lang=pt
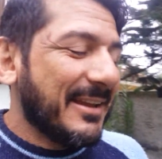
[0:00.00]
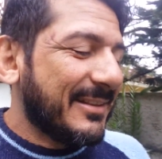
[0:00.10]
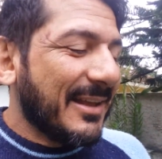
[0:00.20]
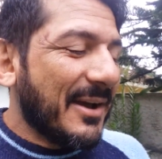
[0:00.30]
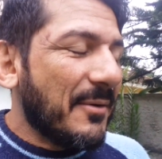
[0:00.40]

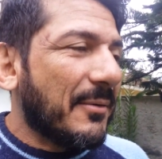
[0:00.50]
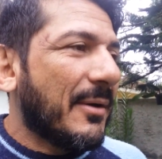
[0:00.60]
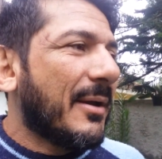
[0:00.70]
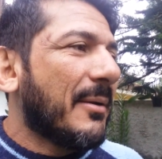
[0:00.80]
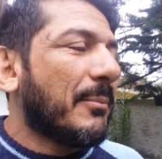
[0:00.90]
Então,
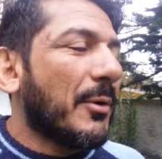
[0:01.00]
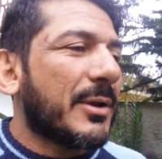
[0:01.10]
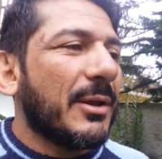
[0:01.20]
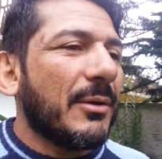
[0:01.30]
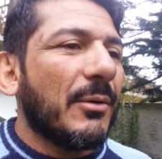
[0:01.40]

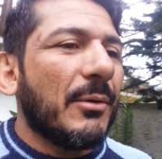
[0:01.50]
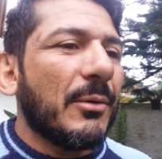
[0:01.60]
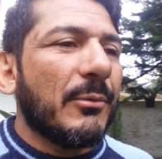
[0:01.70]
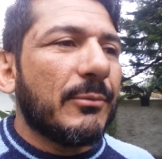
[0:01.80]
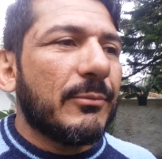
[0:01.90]
porque eu,
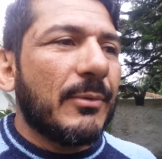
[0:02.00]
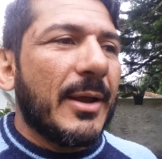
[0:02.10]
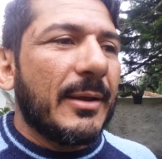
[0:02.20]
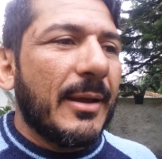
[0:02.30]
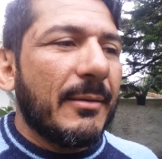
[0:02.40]

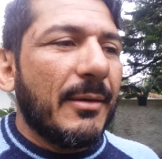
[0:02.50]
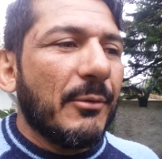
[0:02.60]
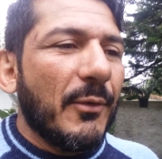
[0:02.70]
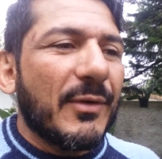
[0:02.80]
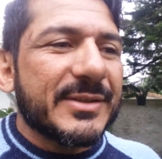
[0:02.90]
eu,
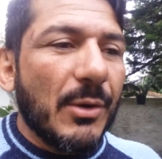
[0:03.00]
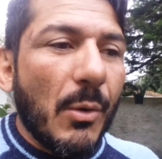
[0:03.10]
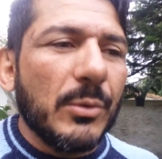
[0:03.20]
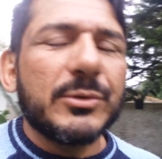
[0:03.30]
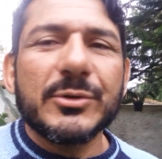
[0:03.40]
eu, vou fazer
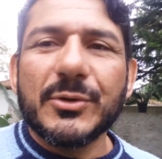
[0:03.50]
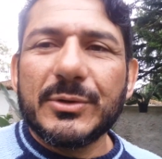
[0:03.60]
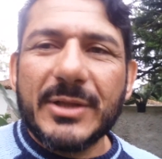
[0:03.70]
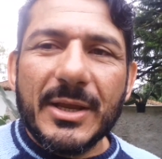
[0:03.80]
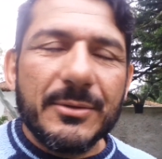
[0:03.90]
outro
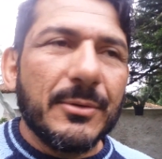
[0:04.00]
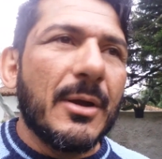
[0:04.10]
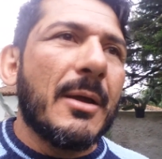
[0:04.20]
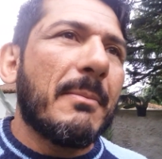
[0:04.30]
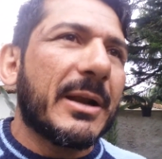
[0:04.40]
sorteio
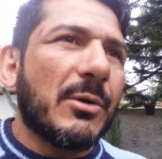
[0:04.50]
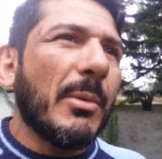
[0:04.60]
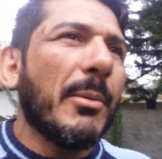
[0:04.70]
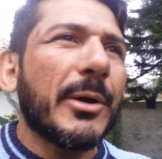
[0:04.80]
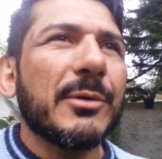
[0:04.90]
para
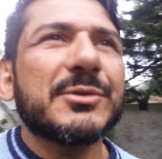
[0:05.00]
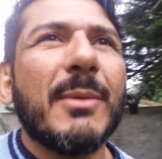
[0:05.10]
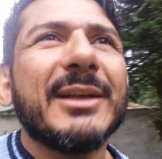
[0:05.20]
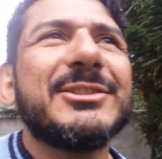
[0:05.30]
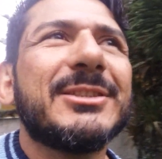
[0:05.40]
comemorar os
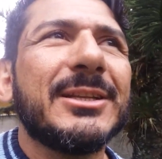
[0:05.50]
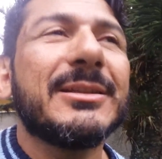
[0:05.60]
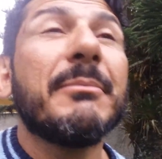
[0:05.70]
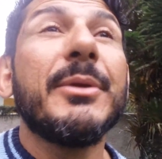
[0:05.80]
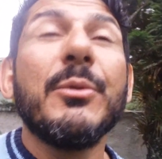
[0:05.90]
mais de
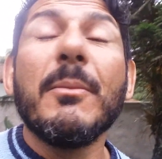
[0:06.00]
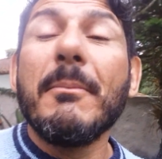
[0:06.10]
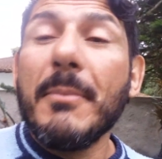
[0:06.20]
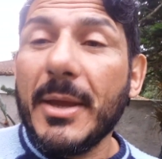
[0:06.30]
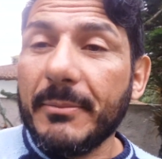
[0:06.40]
30 mil
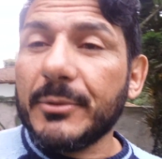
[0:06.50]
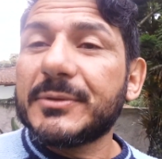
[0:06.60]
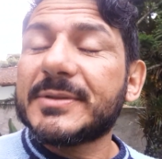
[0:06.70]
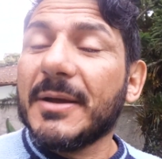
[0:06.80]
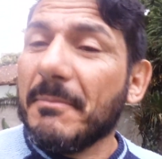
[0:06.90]

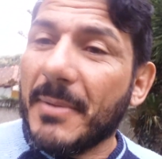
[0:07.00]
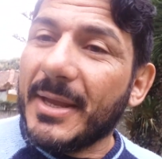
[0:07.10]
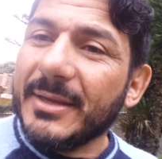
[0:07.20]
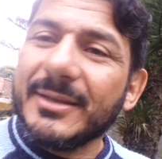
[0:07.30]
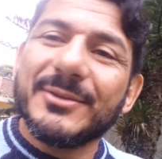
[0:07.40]
membros
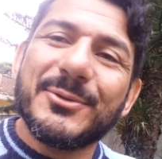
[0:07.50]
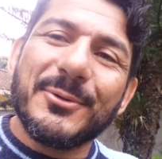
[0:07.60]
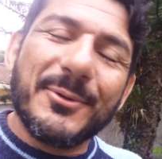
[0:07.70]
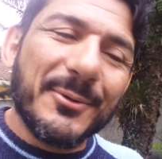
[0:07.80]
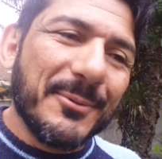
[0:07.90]
também
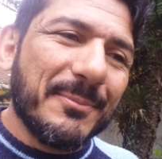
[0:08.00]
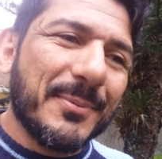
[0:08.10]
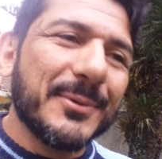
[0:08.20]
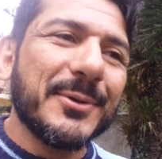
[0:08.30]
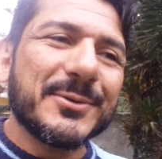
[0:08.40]
do
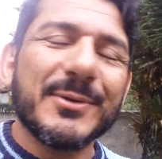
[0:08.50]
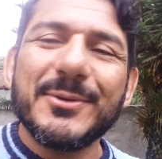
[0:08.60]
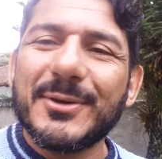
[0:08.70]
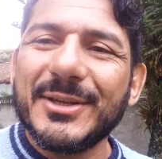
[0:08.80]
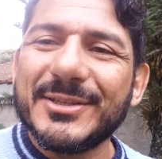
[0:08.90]
grupo Deus
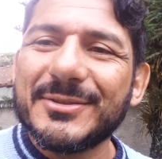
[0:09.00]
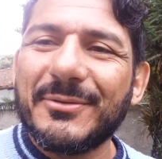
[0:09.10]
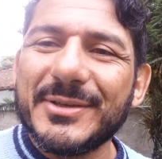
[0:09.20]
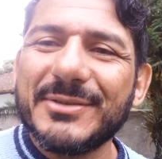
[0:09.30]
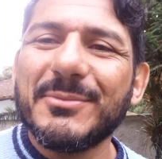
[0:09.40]
Vandor Kids no
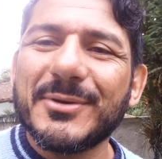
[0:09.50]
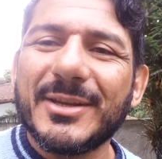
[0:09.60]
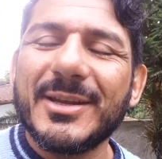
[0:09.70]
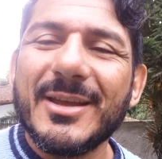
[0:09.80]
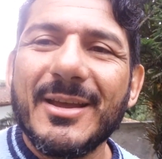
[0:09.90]

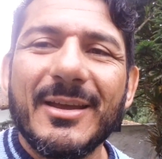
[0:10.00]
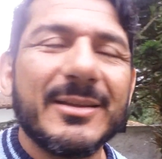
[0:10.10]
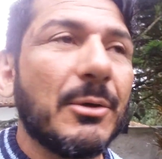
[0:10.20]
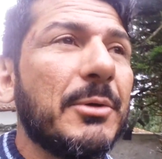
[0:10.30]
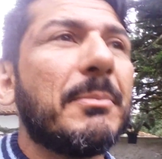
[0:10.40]
Facebook.
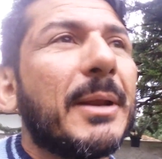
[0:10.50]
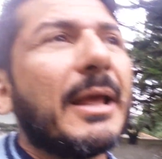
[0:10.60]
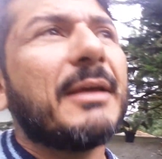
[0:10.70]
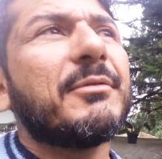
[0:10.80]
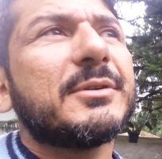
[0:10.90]
Então, em
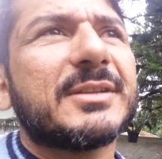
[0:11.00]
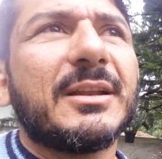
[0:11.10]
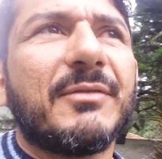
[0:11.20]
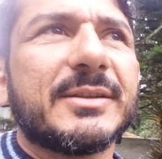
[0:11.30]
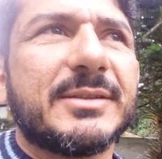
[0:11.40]
breve, eu
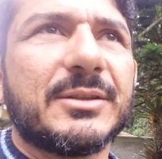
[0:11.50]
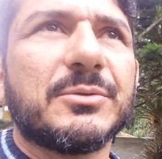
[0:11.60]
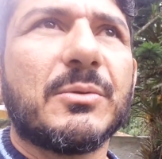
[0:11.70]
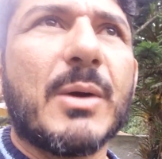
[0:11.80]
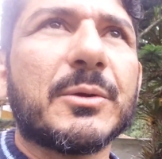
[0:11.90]
estarei
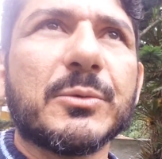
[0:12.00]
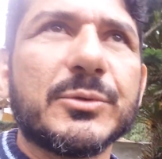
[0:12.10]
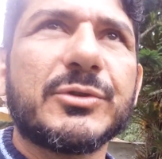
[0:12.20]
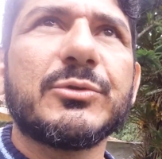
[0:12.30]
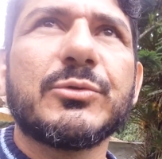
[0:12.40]
fazendo um
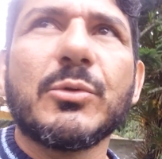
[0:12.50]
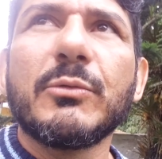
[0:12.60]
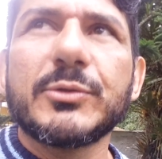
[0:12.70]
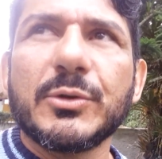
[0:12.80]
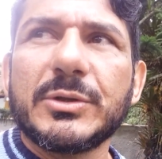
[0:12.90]
anúncio de um
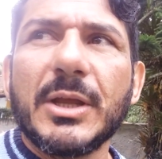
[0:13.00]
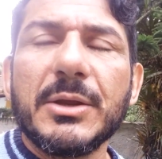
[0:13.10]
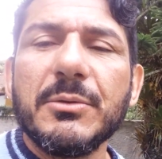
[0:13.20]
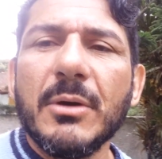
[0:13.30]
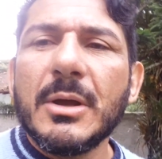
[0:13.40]
novo
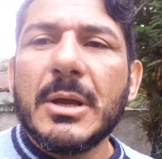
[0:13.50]
sorteio